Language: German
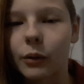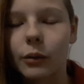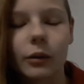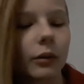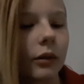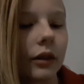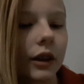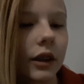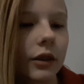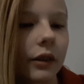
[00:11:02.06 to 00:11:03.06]
Euro.
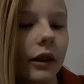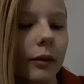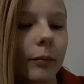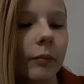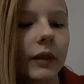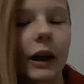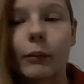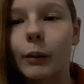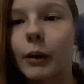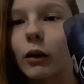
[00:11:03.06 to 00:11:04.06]
Und deswegen, ja,
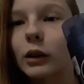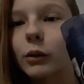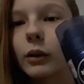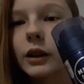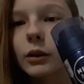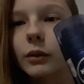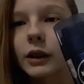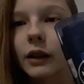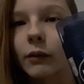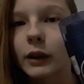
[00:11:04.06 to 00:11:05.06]
er brauchte Neues und
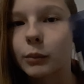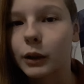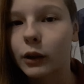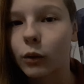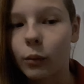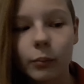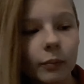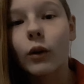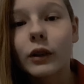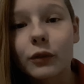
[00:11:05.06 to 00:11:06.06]
deswegen haben wir das mitgenommen.
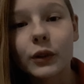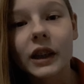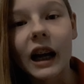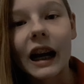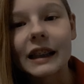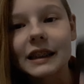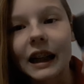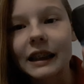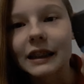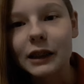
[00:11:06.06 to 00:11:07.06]
Und für die
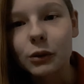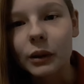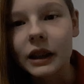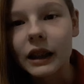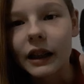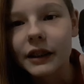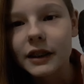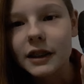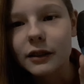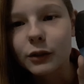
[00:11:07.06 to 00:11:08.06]
Reise hat er sich so ein
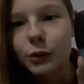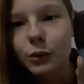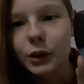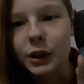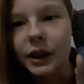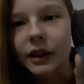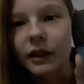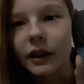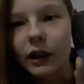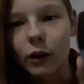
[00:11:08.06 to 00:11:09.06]
kleines
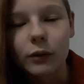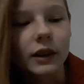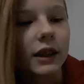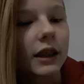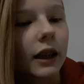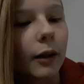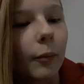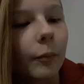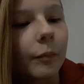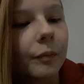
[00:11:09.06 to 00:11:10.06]
Duschgel gekauft. Das ist,
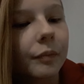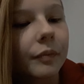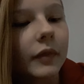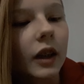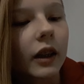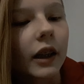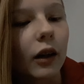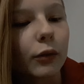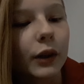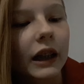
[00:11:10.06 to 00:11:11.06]
ähm,
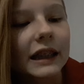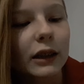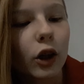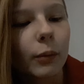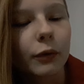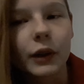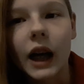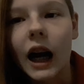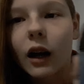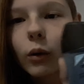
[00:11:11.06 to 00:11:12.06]
ja, für den ganzen Körper, für
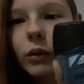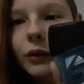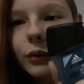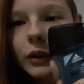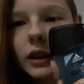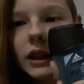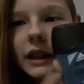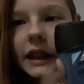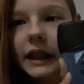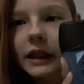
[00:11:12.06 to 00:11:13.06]
die Haare und fürs
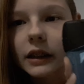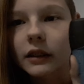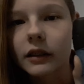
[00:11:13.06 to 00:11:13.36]
Gesicht.